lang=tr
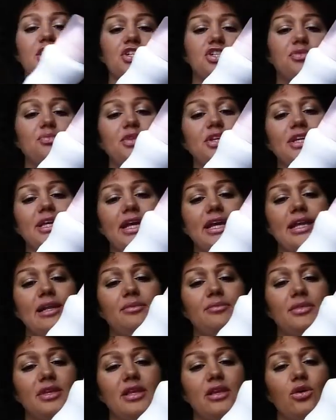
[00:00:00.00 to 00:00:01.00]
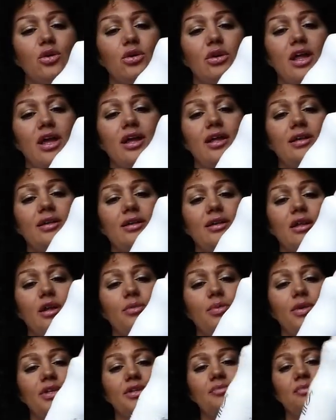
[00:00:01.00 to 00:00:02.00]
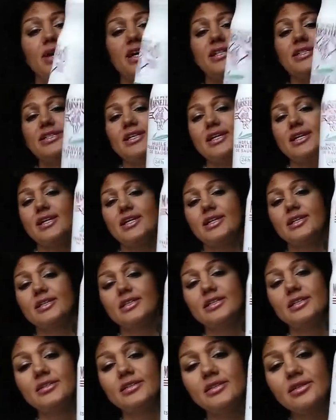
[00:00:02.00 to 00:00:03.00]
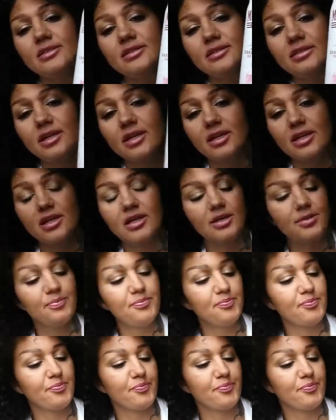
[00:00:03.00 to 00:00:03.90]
Şimdiki elimde olan La Petite Marseille'nin e,